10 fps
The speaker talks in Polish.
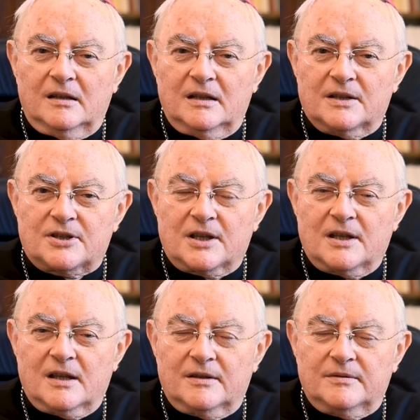
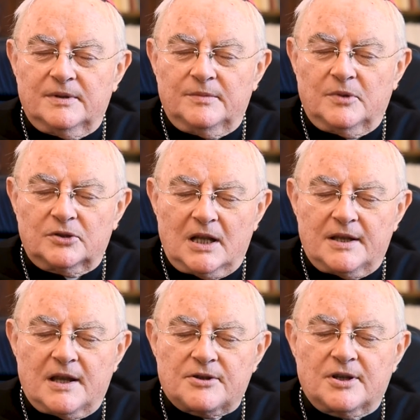leczenia,
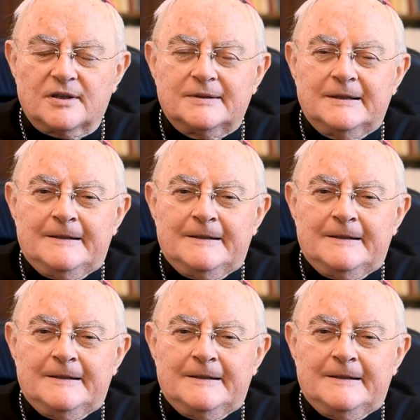modlenia się